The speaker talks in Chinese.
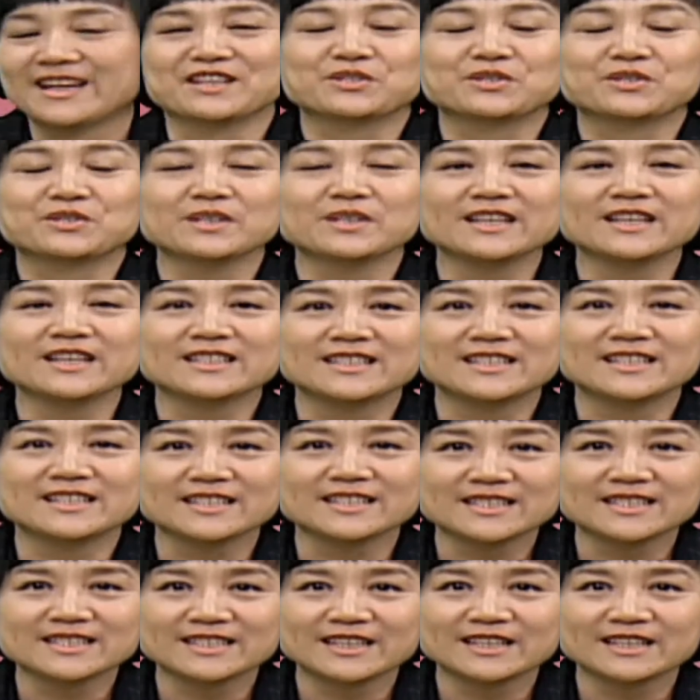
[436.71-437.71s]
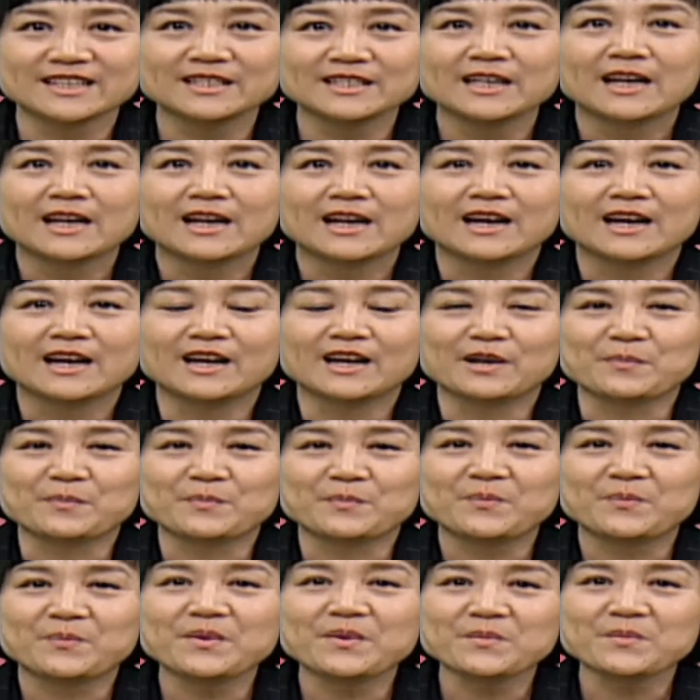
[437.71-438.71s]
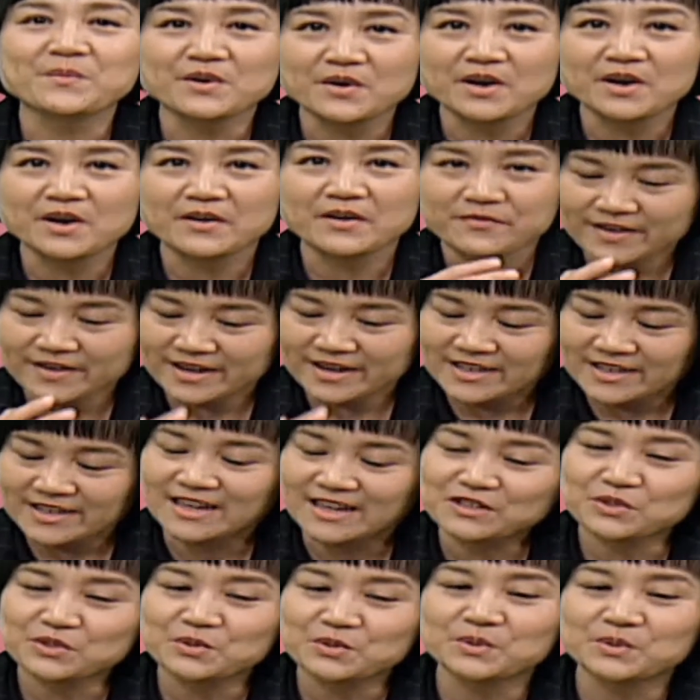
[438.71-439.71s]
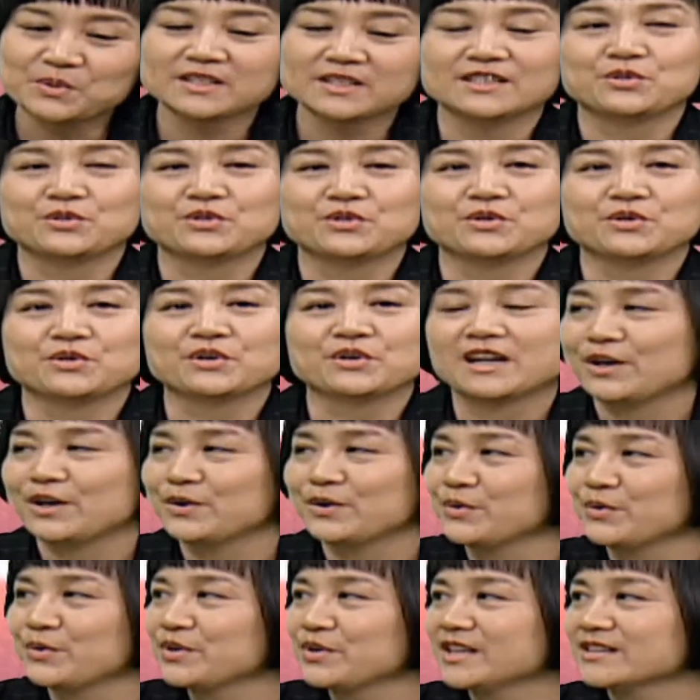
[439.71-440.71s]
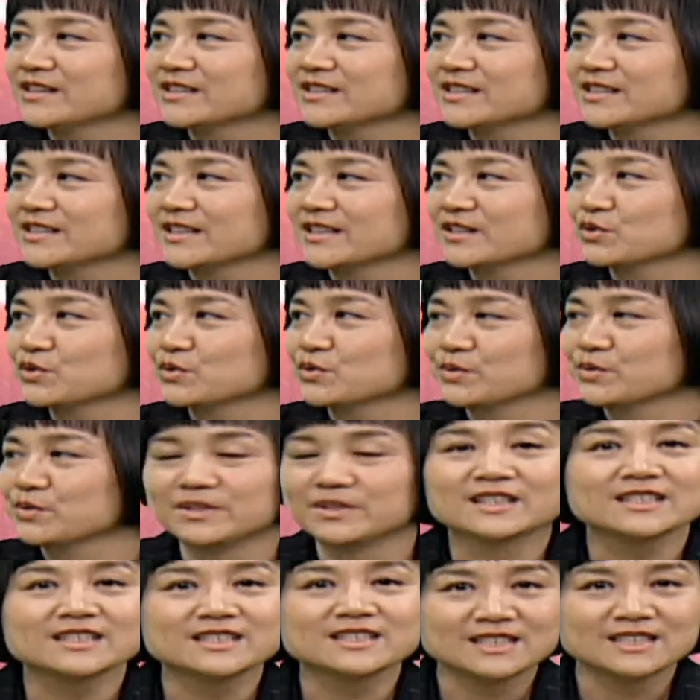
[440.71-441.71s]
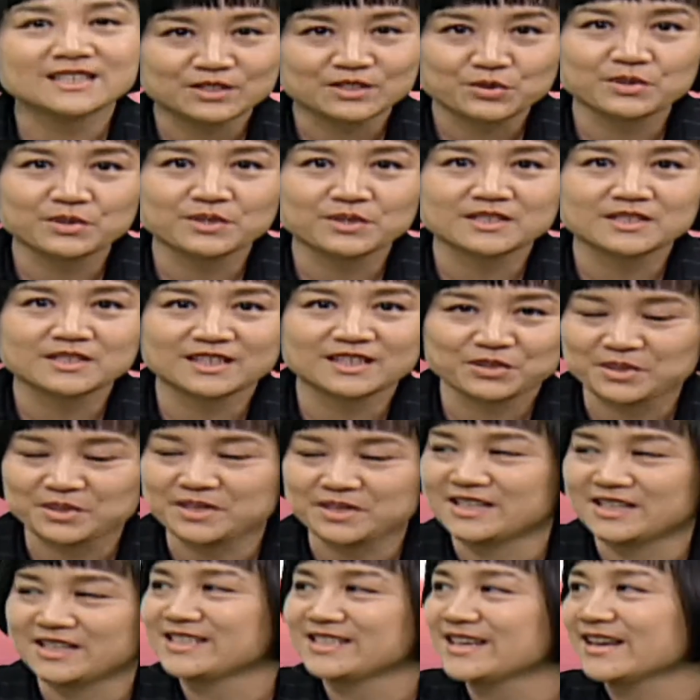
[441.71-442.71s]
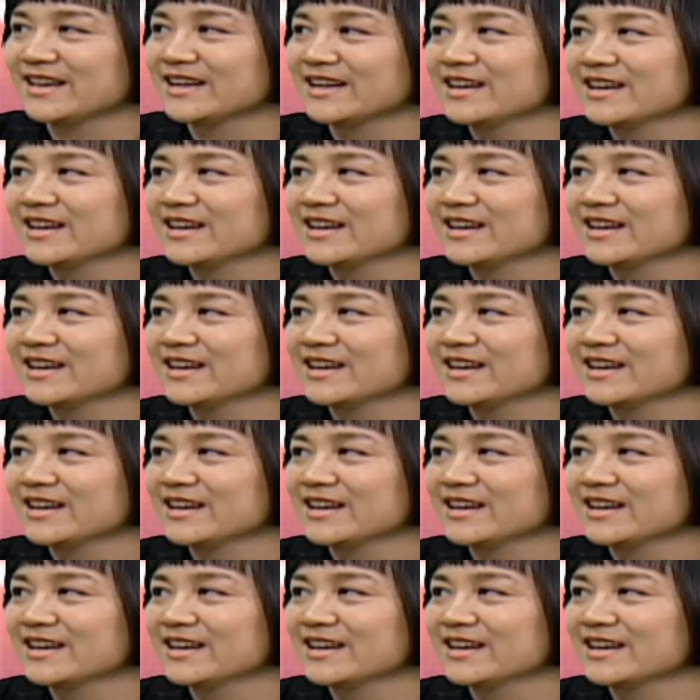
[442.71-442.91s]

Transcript: 所以其实呢，呃，并没有非常多的去考虑到这个所谓的兴趣这个选项，